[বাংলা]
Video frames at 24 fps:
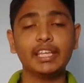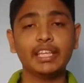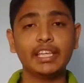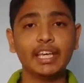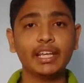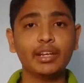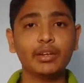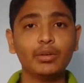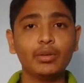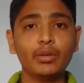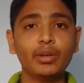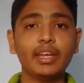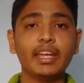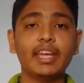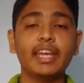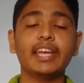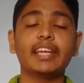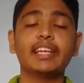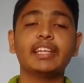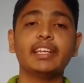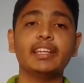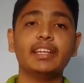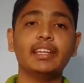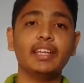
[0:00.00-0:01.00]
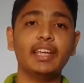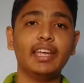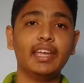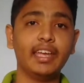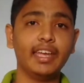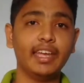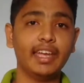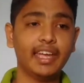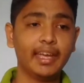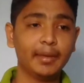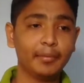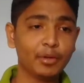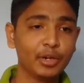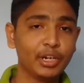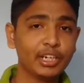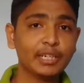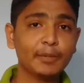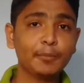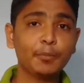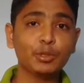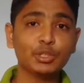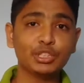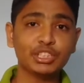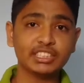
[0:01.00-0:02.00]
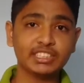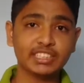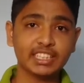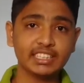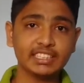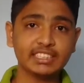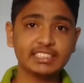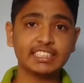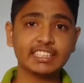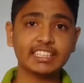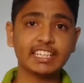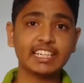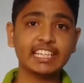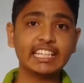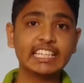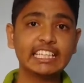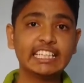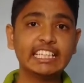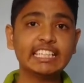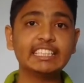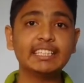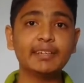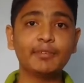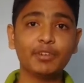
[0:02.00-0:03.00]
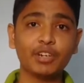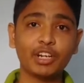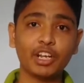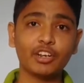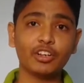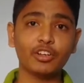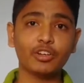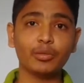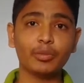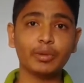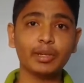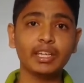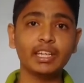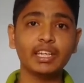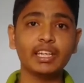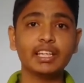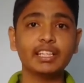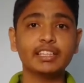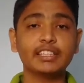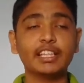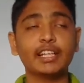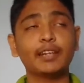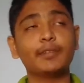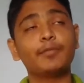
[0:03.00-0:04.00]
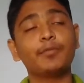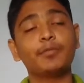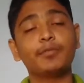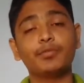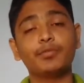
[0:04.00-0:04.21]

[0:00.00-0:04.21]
কেন এক এমন একটা প্রতিষ্ঠান যেখানে গীতা পড়ানো হবে তার